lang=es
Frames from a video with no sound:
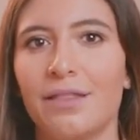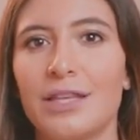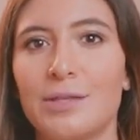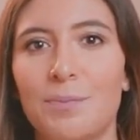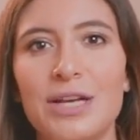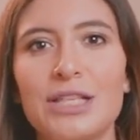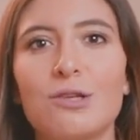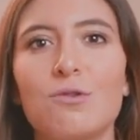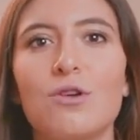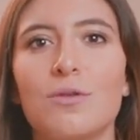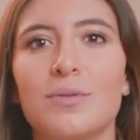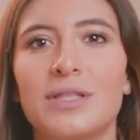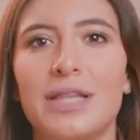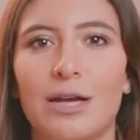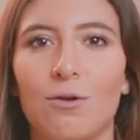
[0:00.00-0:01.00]
Después, un
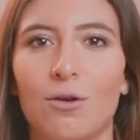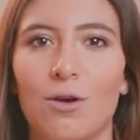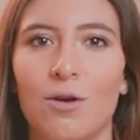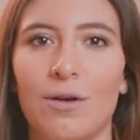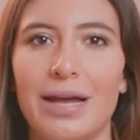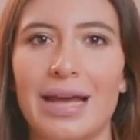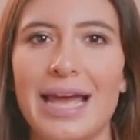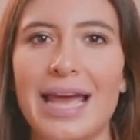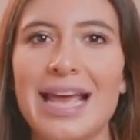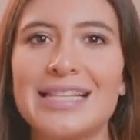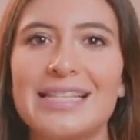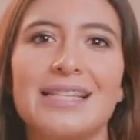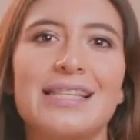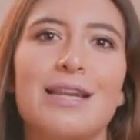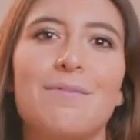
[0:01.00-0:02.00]
obstáculo.
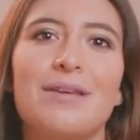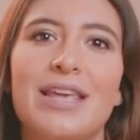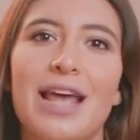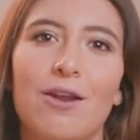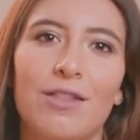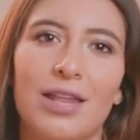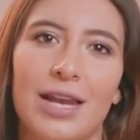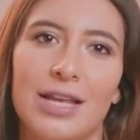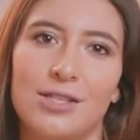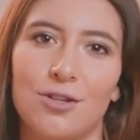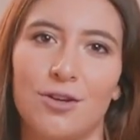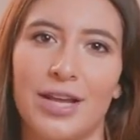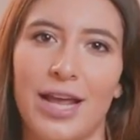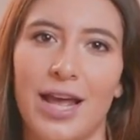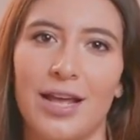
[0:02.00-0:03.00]
Este es el villano de la
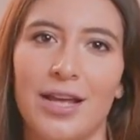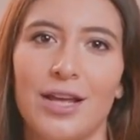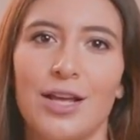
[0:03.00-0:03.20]
historia.